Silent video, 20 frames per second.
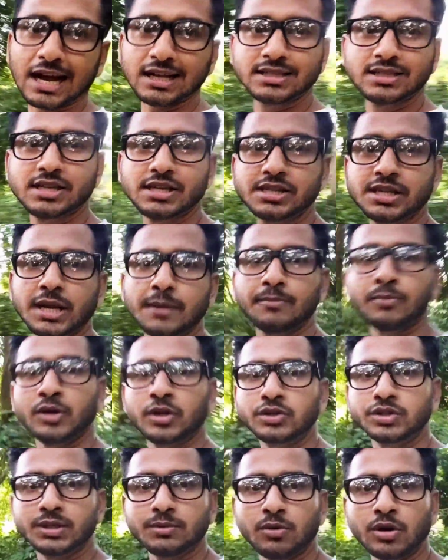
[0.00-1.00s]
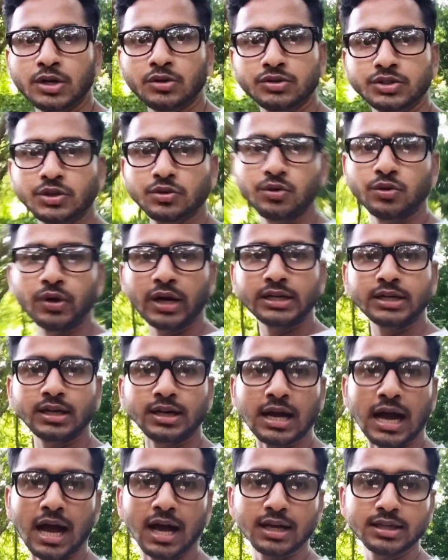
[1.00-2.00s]
গাছের শেপ মনে হচ্ছে মনে হচ্ছে কোনো
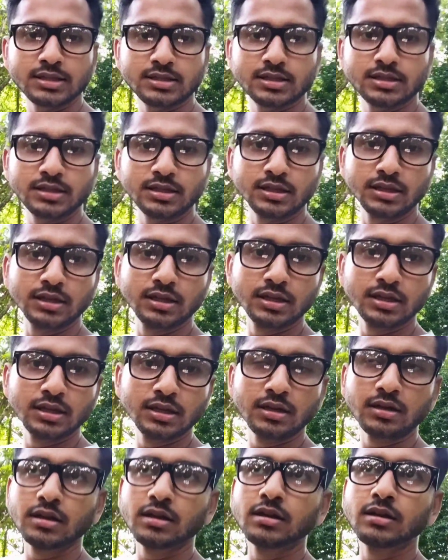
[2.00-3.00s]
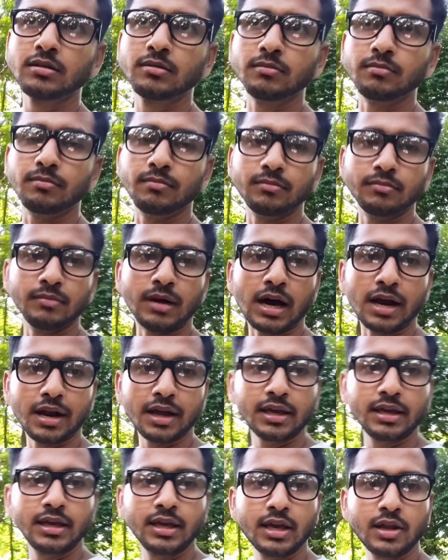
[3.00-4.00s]
একটা গাছ
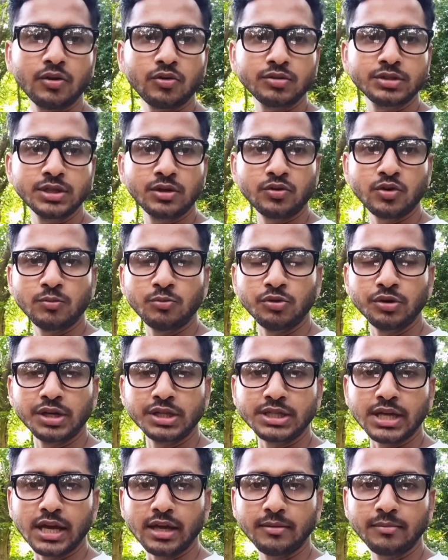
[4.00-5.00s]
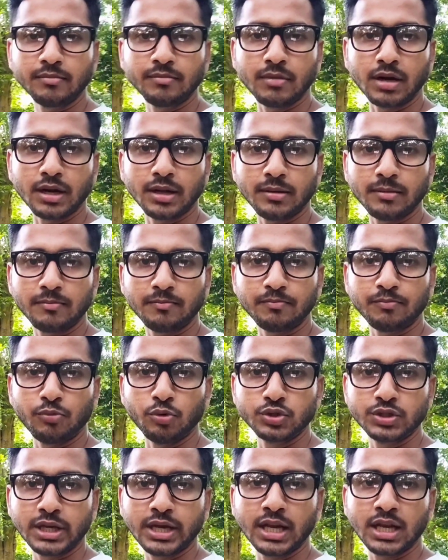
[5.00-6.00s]
মারা গিয়ে এরকম যেরকম হয়ে যায় মানে
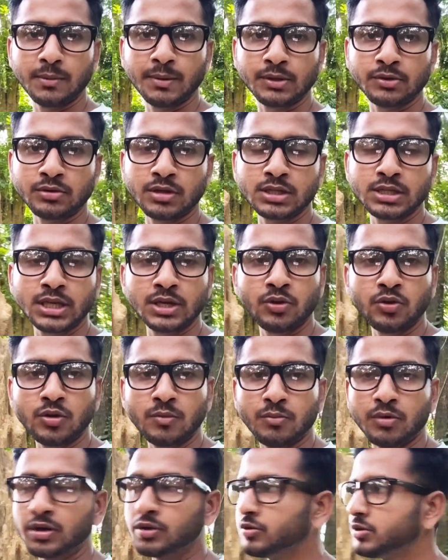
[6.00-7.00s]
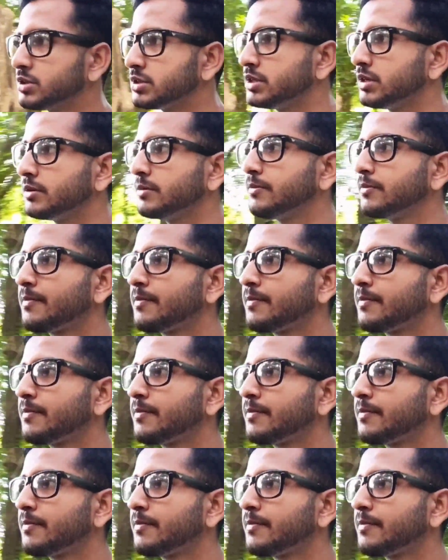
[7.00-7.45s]
পচে গেলে ভেতরটা সেই রকম মনে হচ্ছে